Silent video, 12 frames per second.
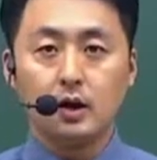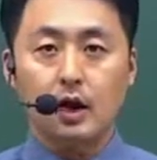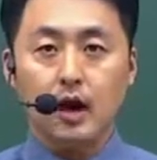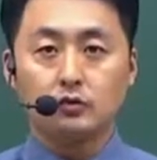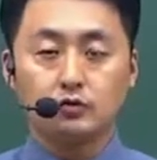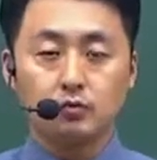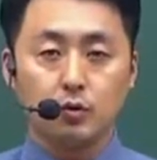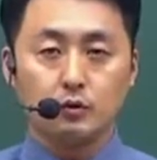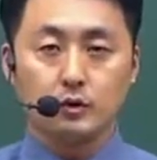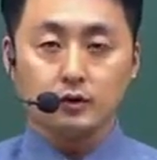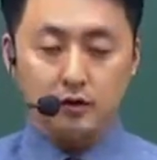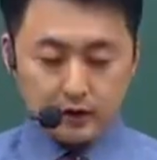아주 뭐
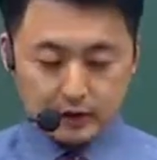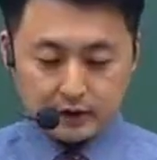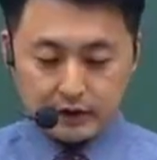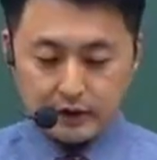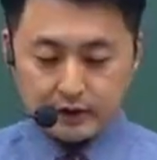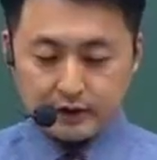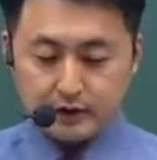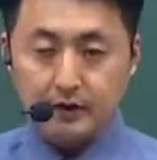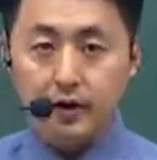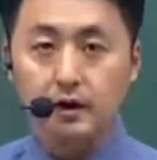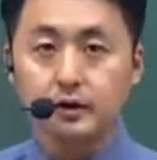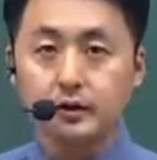직결되는 건
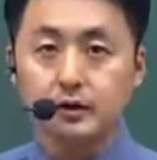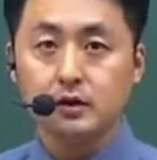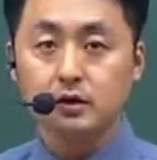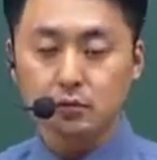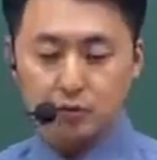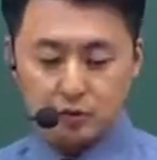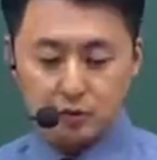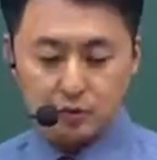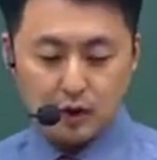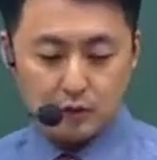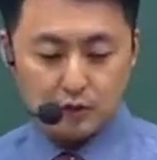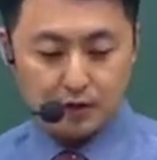아니니까 이제
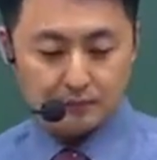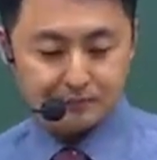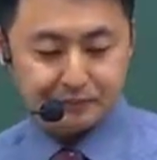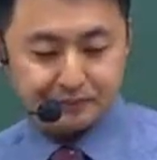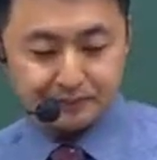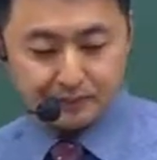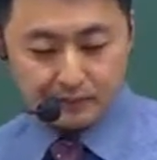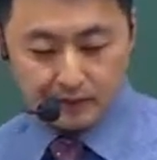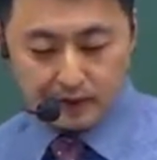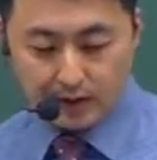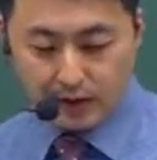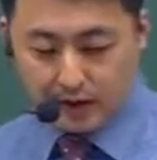읽어보시도록 하고요.
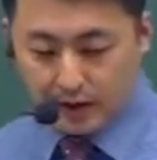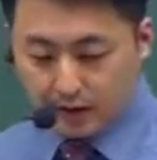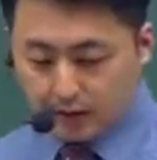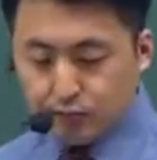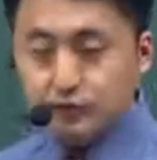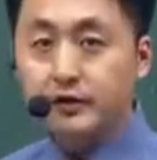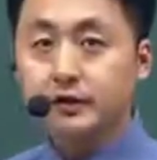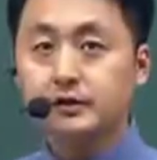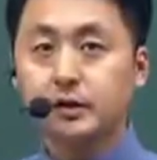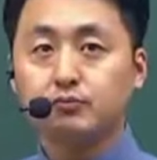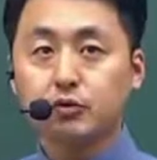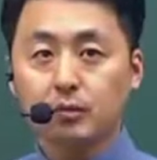문제를
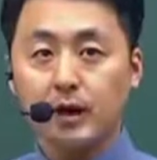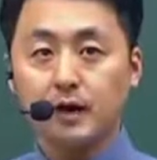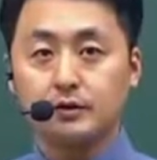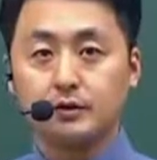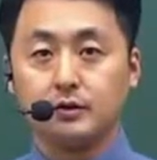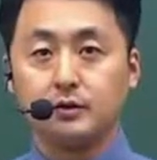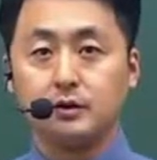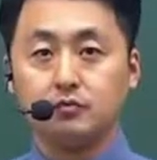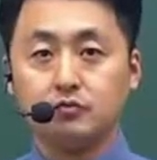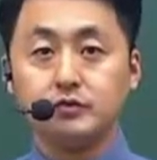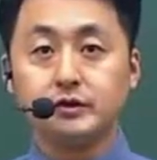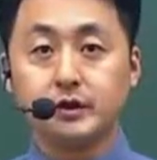이제 풀어봐야죠.
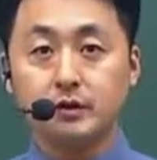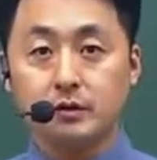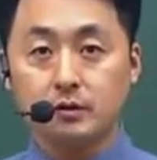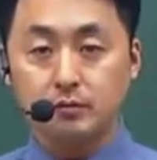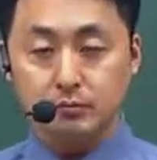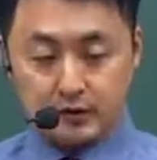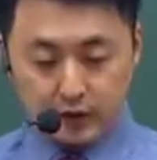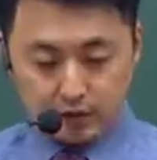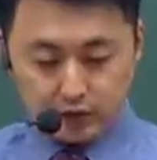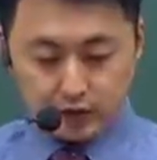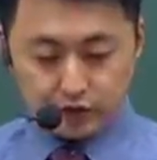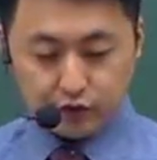문제요. 밑에
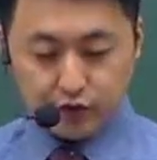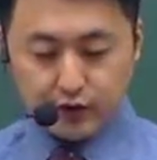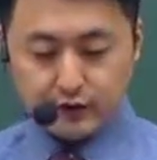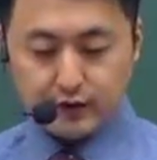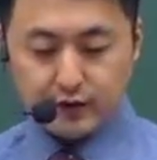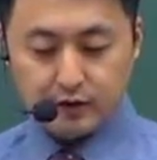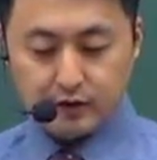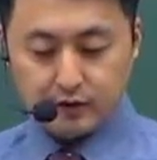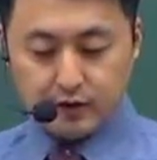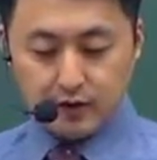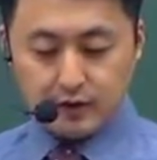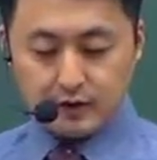문제 두 개가 있네요.
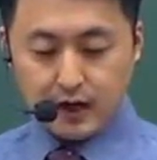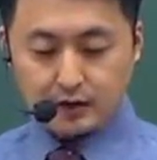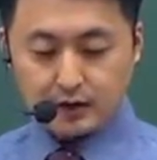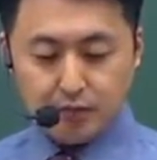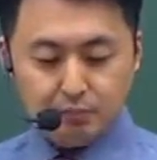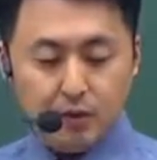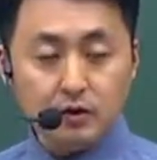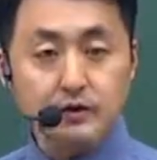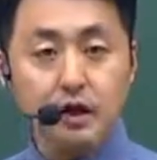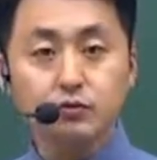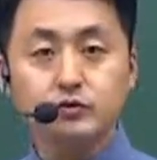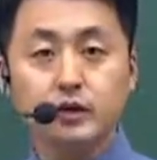자, 첫
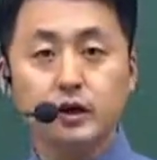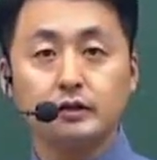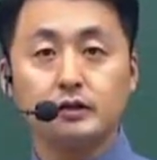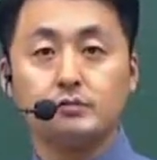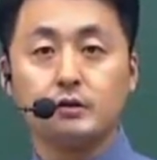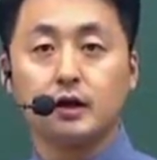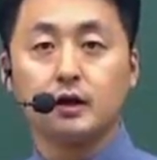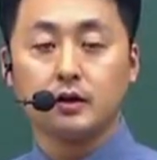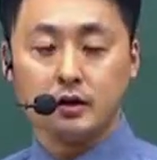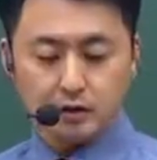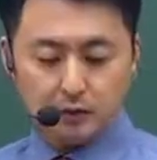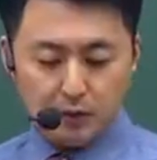번째 문제가 있습니다.
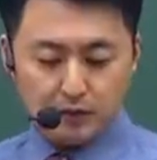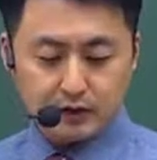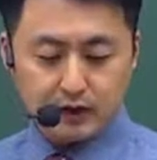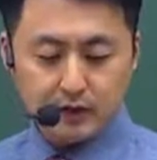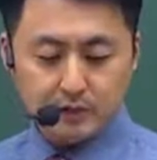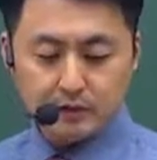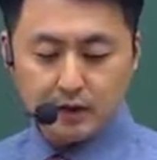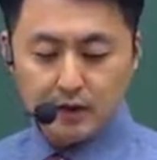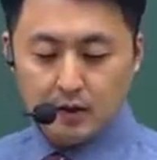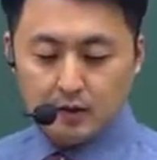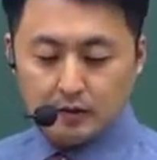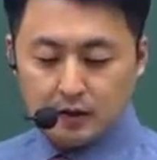첫 번째,
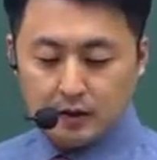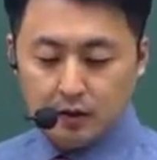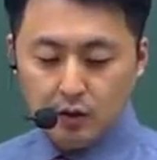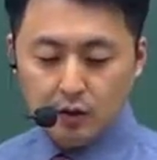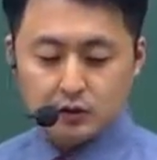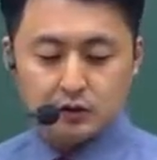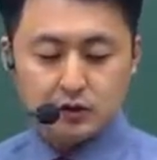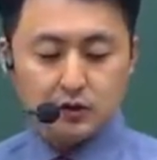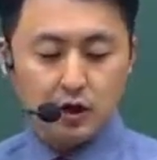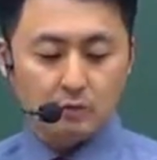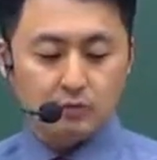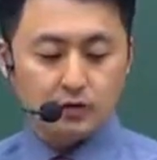진로,
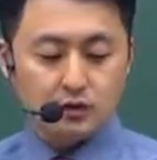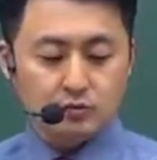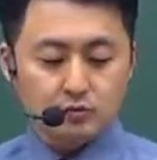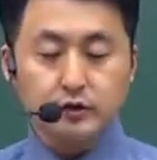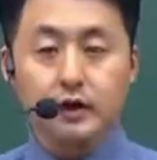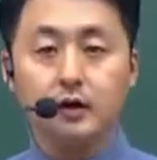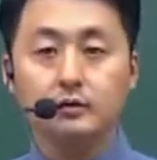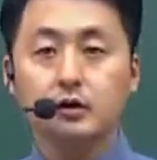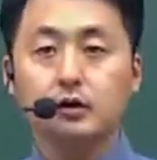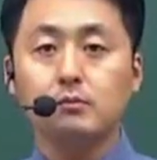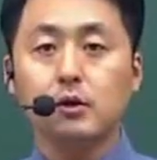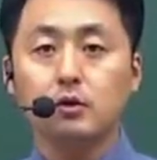직업, 직무에 대한
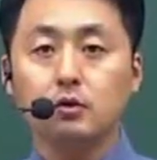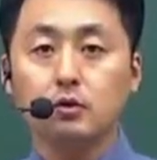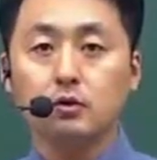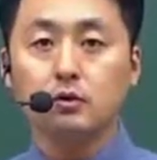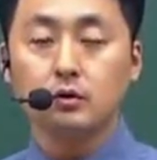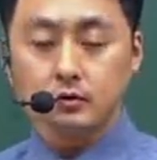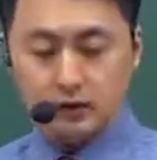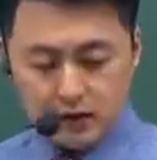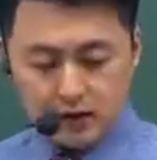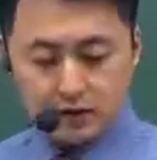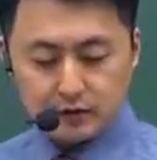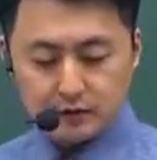설명으로
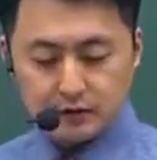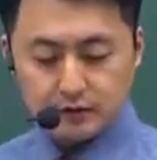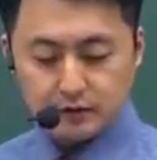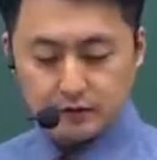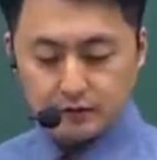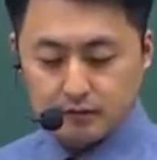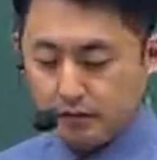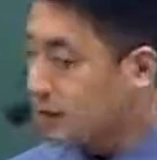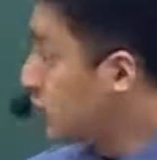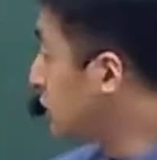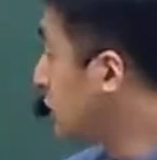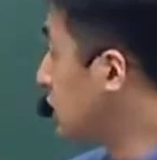틀린 것은
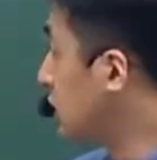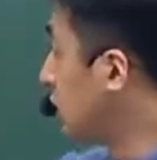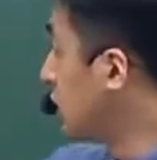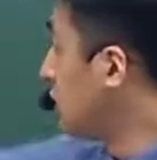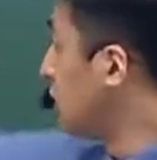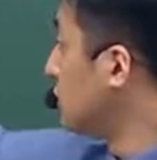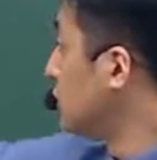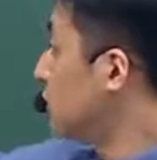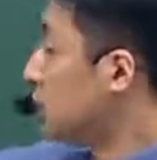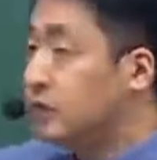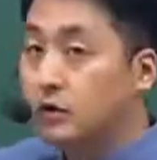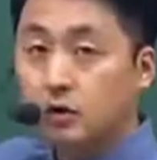어, 진로,
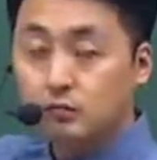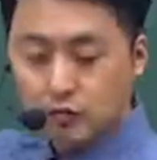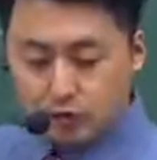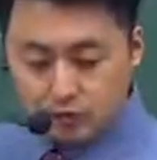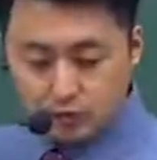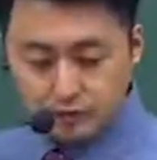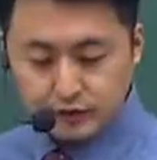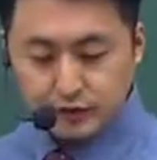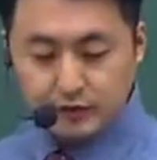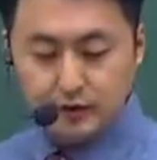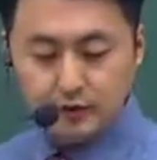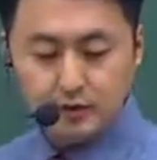직업 이런 걸 물어보는
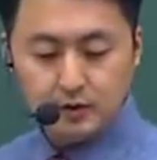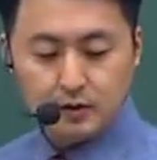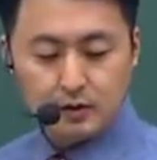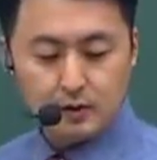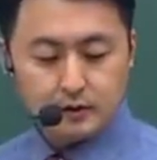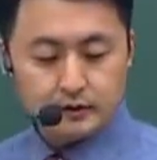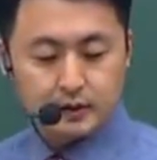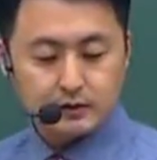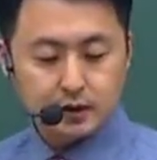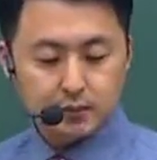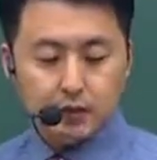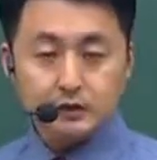문제네요. 자,
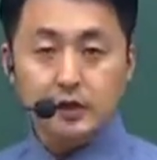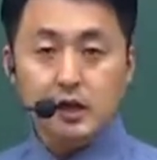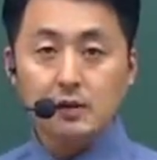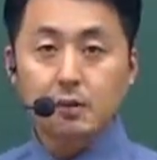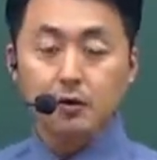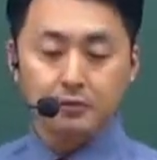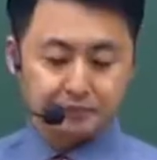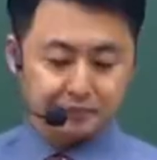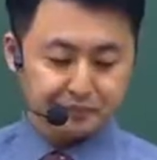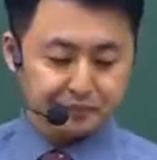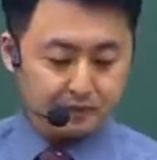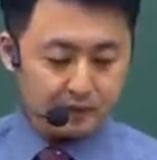첫 번째 일 번,
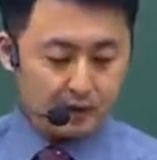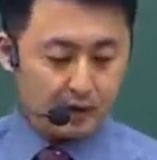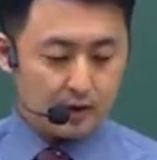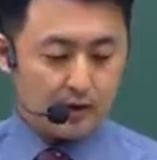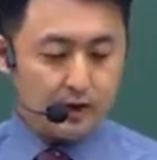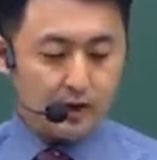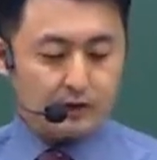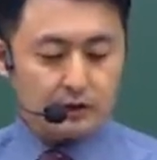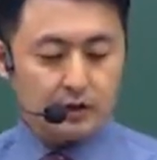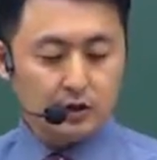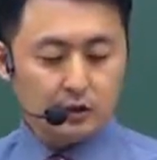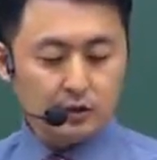
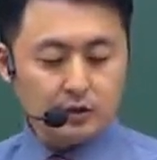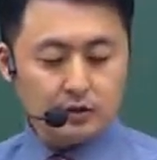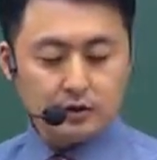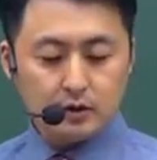진로는